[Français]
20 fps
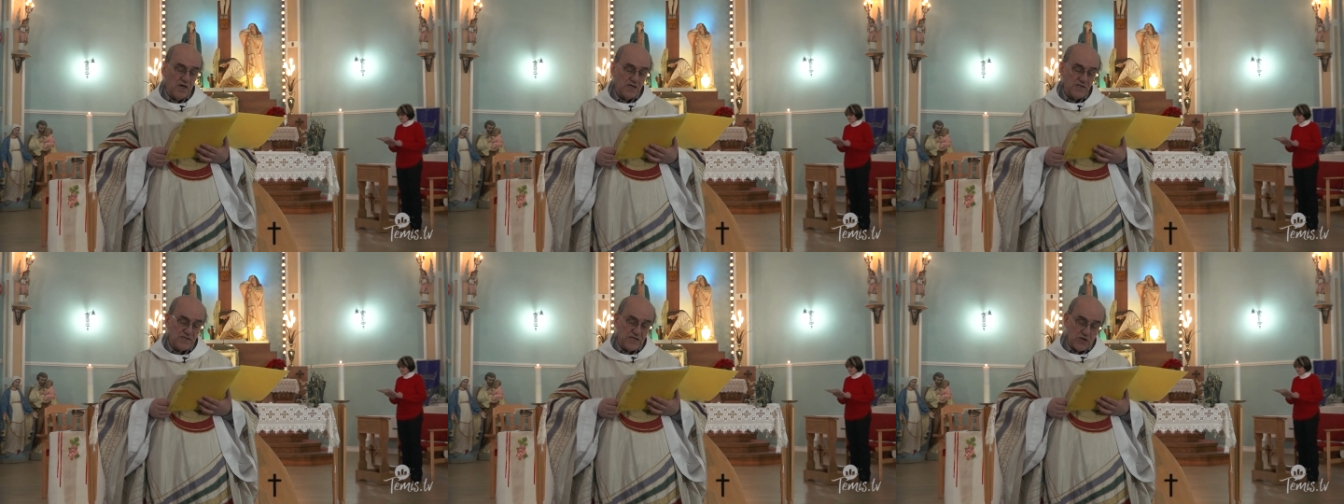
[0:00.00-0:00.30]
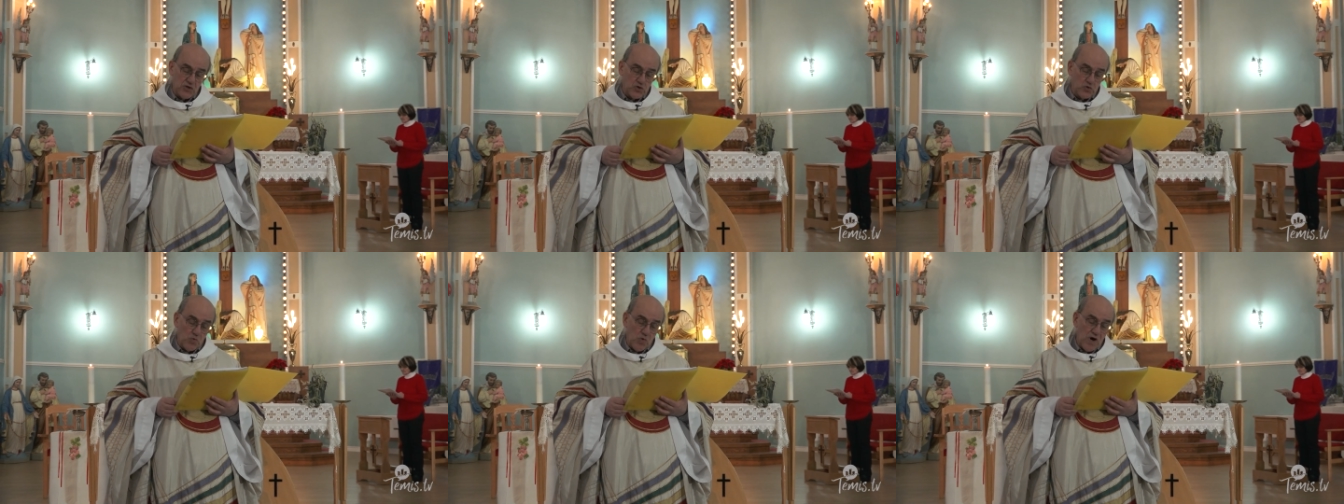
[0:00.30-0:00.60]

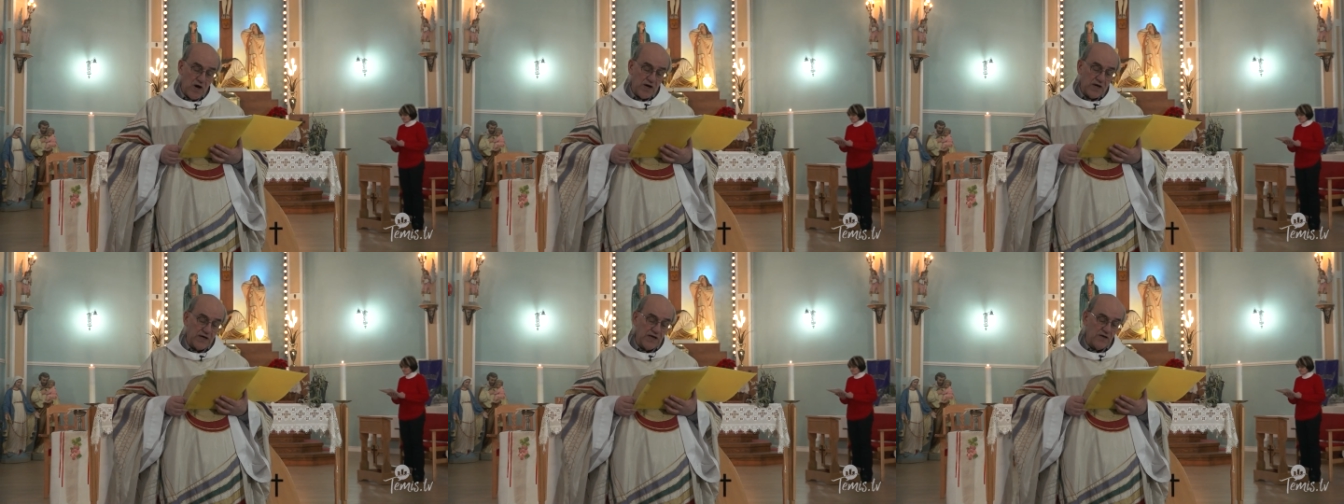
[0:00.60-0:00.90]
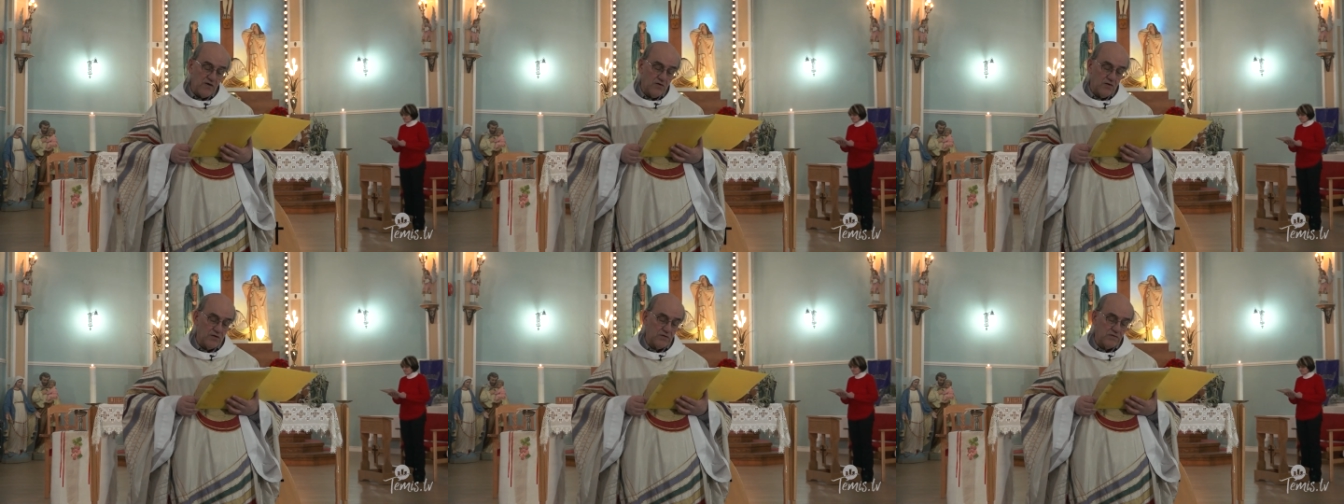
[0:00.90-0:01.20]
sa joie
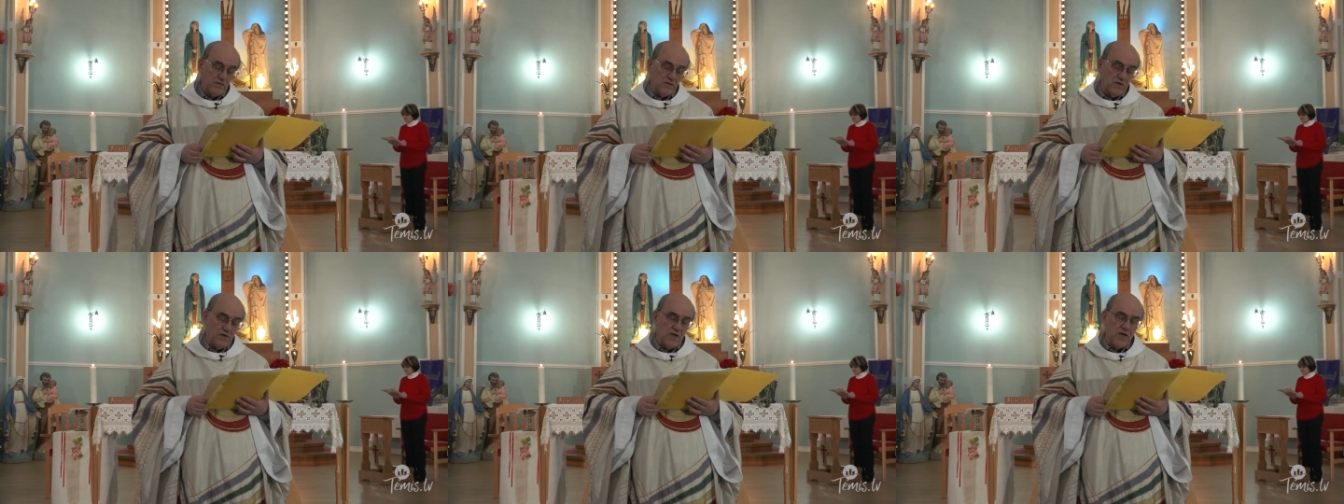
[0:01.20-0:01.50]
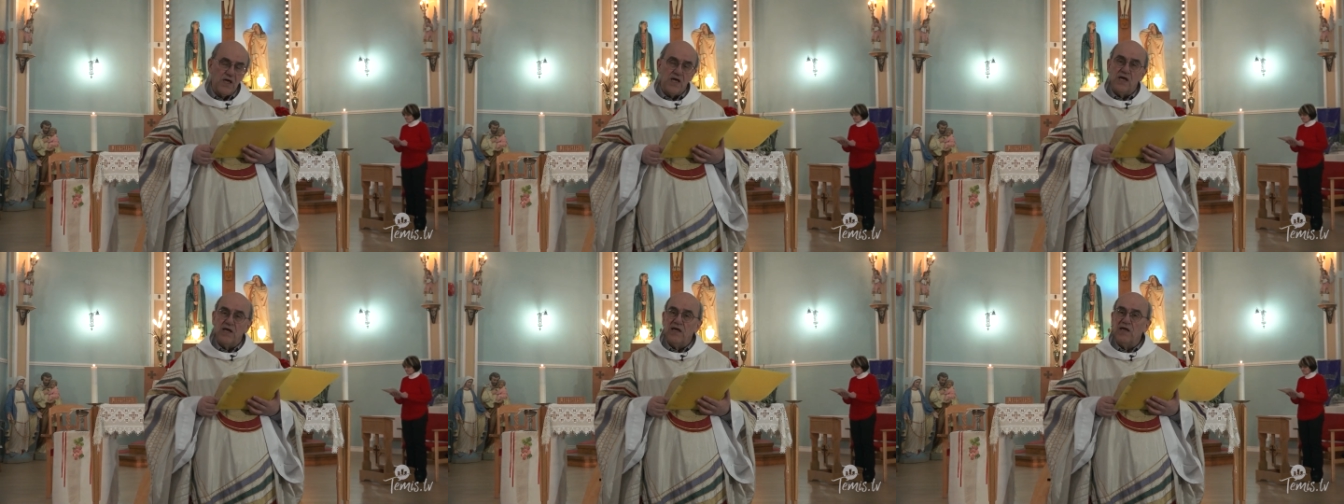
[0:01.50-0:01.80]
rayonne.
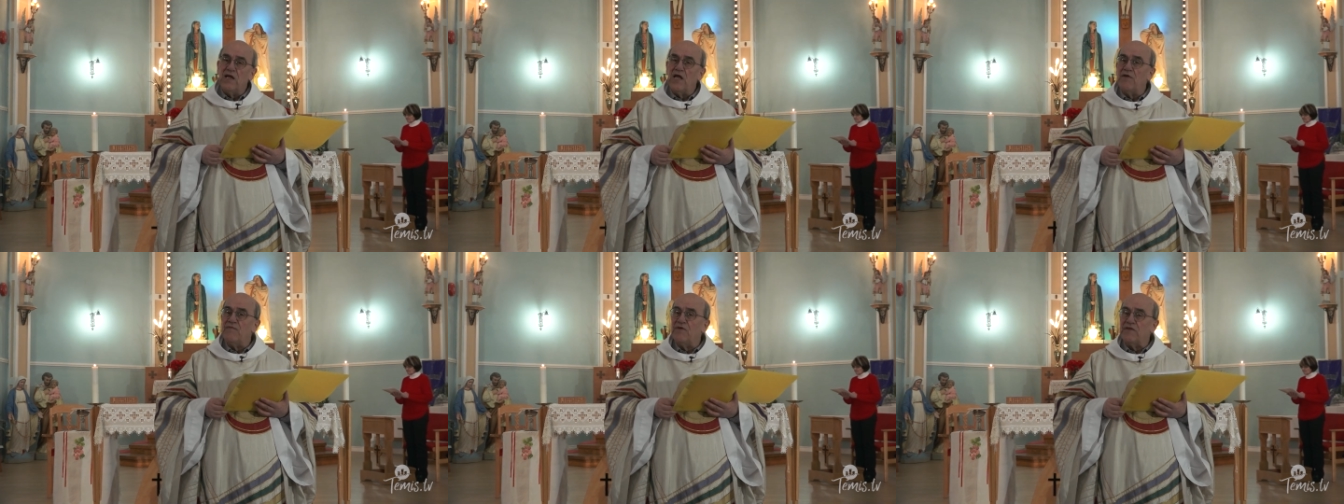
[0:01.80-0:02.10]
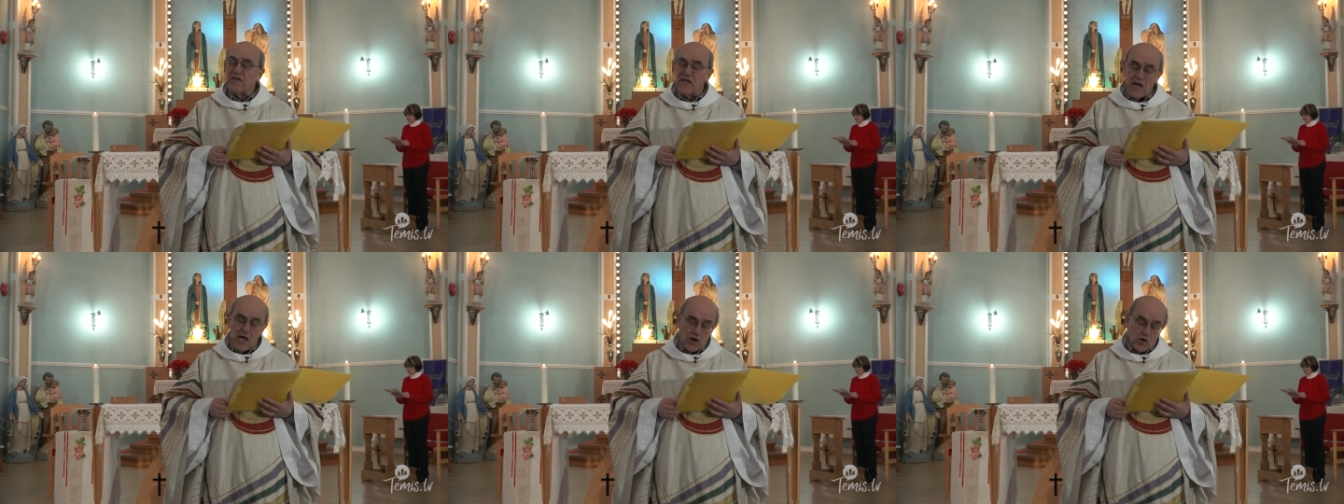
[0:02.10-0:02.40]
Il
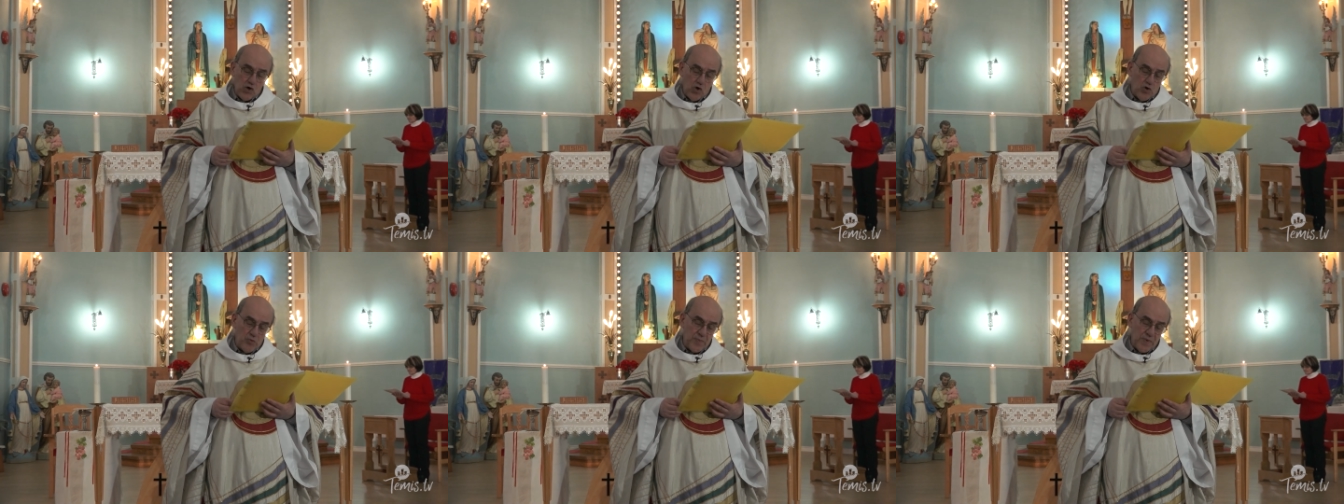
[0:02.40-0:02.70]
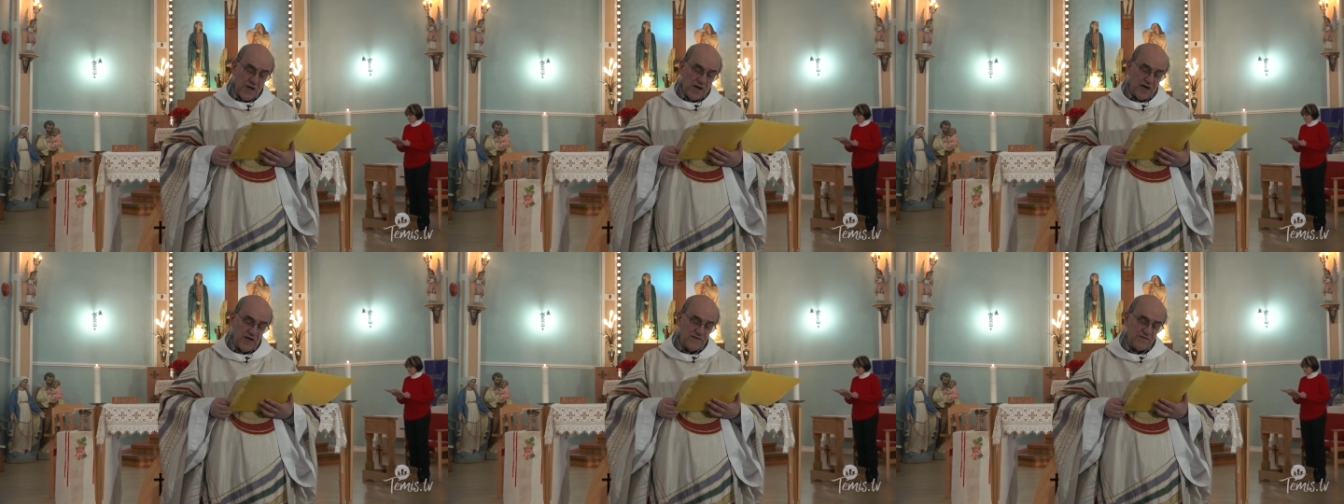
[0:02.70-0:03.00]
invite à la
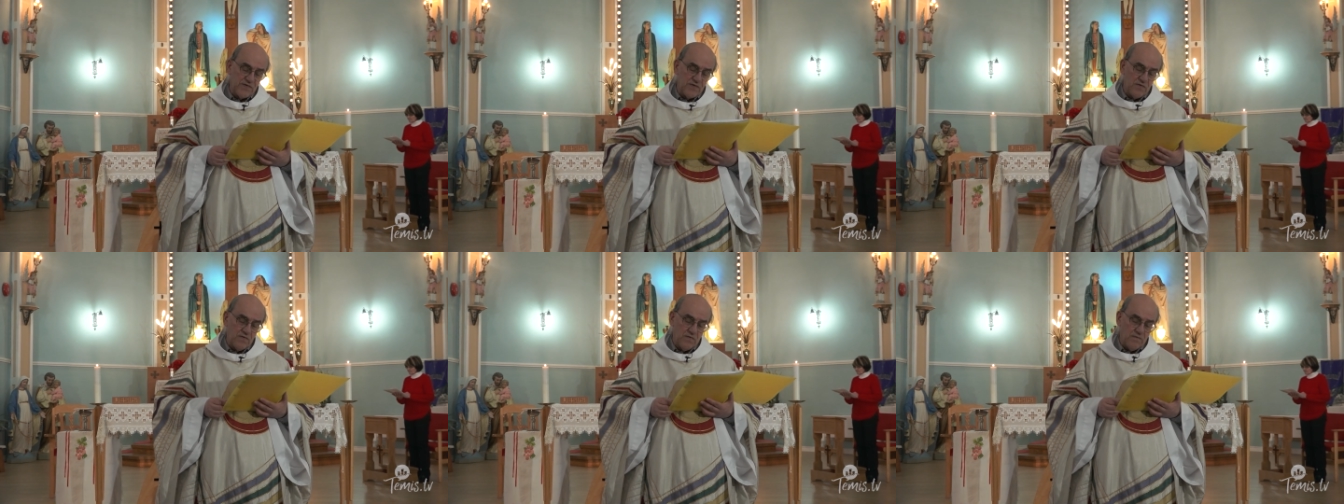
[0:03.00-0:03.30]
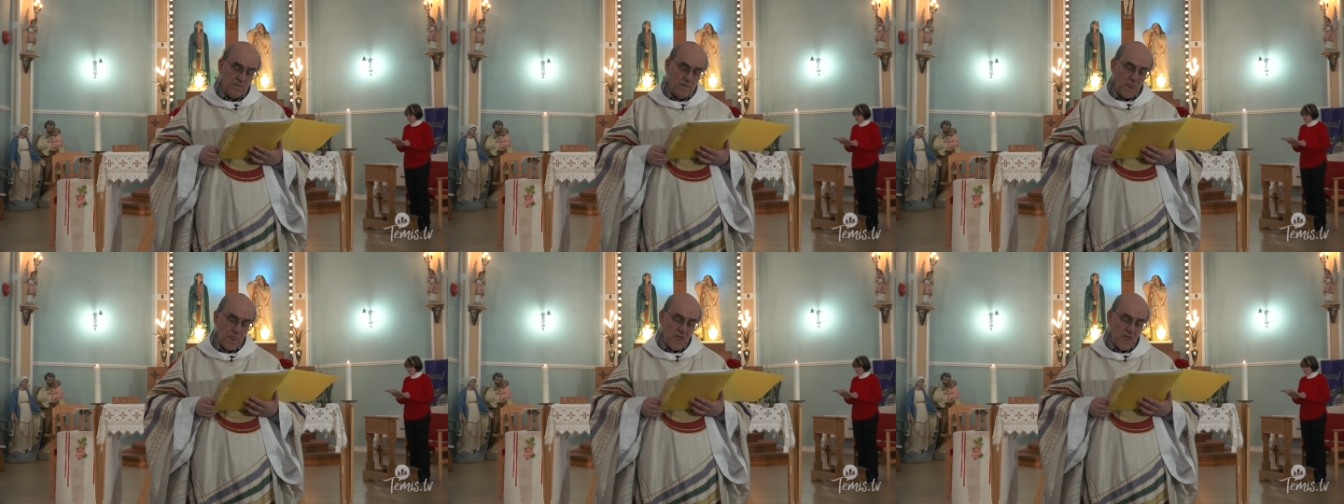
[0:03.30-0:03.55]
coopération.